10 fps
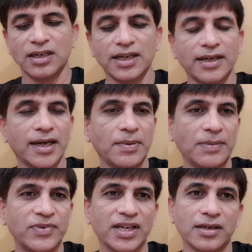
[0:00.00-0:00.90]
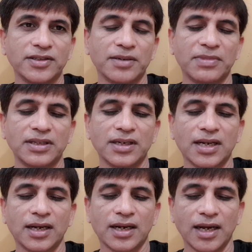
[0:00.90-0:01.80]
थी लेकिन अब आप देख लीजिए मंदिर
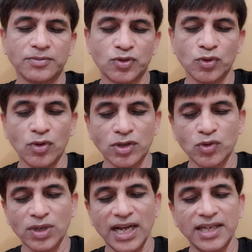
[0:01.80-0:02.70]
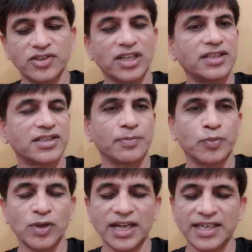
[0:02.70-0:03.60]
का काम शुरू हो चुका है जल्द इसे
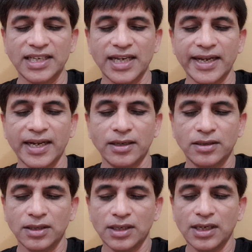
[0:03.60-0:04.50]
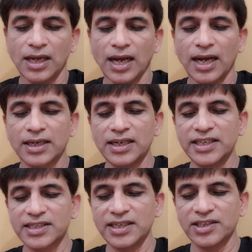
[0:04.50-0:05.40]
पूरा किया जाएगा
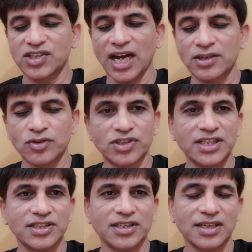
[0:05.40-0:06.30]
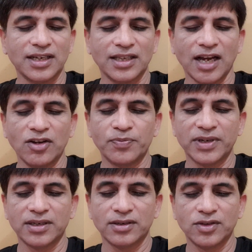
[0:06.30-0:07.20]
अखिलेश ने 400 सीट जीतने के दावे
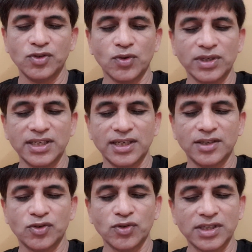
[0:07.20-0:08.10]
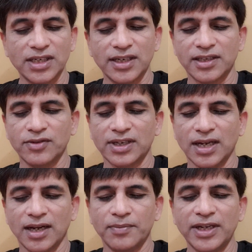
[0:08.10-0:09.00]
पर योगी ने चुटकी लेते हुए
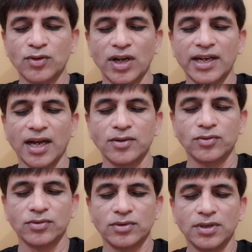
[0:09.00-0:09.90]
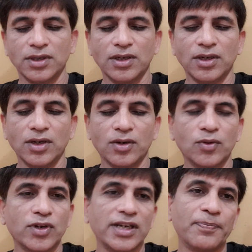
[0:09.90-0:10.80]
कहा मैं तो हैरान हूँ
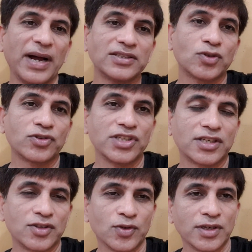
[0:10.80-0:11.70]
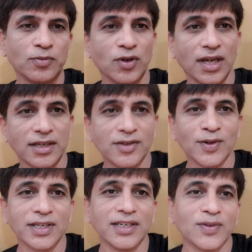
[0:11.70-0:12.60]
उन्होंने 500 सीट क्यों नहीं बोला
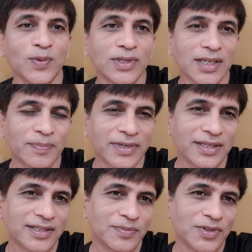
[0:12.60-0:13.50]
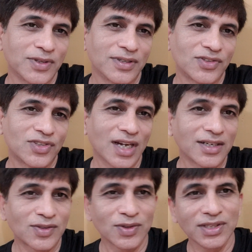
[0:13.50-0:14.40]
क्योंकि उत्तर प्रदेश में
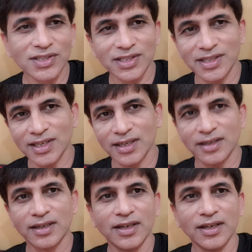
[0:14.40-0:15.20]
400 ही सीट है